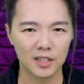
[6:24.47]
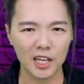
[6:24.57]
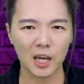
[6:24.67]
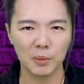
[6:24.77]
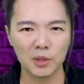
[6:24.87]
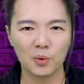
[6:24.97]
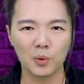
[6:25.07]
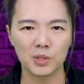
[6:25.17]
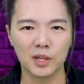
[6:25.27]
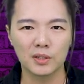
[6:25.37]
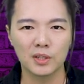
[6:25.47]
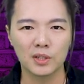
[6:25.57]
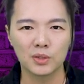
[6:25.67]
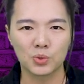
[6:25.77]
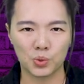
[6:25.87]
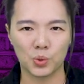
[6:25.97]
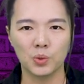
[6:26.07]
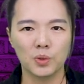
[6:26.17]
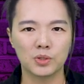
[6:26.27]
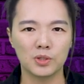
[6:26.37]
他改变的过程绝
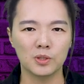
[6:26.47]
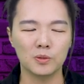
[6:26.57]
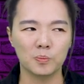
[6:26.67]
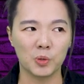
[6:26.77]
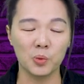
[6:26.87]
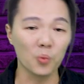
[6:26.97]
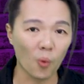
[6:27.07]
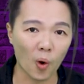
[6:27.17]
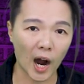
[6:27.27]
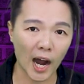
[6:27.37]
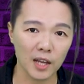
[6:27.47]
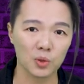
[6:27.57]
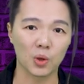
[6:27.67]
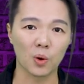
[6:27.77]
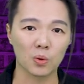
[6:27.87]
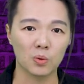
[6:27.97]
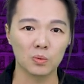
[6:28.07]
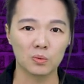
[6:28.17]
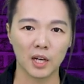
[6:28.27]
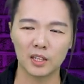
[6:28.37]
对是比我还要痛
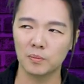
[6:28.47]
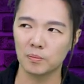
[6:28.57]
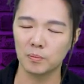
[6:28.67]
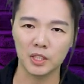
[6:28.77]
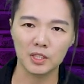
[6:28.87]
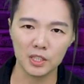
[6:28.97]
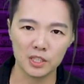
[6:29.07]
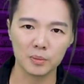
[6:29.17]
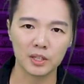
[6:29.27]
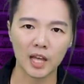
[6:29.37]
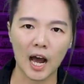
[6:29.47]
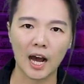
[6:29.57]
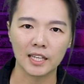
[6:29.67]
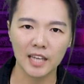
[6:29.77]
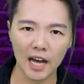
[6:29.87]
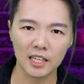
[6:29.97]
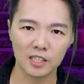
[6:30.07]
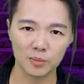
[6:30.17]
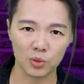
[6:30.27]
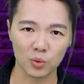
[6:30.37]
苦。他的名气这么大，压力
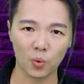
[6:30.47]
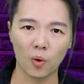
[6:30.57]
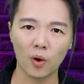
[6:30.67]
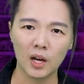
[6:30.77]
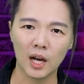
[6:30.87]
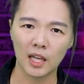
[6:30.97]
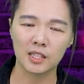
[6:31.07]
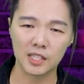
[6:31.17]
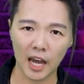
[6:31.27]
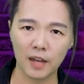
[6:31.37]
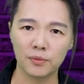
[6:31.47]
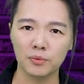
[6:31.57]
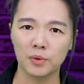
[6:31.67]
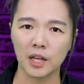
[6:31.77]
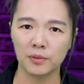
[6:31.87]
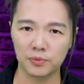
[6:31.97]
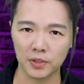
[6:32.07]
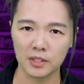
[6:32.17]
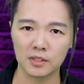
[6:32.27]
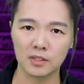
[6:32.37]
这么多，他的财富、他的
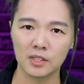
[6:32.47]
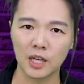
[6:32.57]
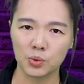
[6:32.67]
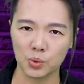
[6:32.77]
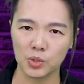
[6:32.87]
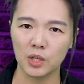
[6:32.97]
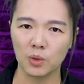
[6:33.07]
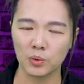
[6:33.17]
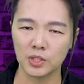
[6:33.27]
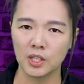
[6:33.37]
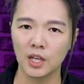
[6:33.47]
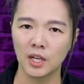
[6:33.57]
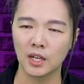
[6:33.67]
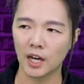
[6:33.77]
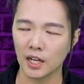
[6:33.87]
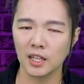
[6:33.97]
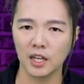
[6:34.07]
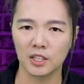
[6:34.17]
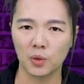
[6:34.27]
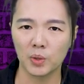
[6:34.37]
粉丝，他说这些东西很
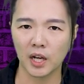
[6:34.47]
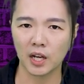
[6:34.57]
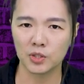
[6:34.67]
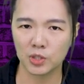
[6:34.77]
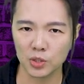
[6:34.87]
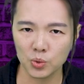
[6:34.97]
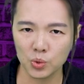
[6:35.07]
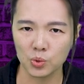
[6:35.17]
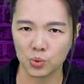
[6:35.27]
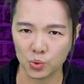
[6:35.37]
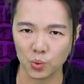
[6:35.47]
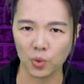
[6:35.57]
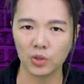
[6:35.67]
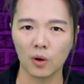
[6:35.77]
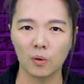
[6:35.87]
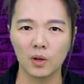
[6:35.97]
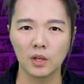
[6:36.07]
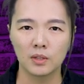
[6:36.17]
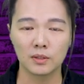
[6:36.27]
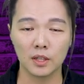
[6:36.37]
可能会让他失去所有，
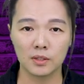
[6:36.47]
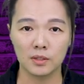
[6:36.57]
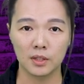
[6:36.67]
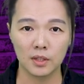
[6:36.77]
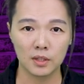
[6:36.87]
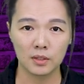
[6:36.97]
但是。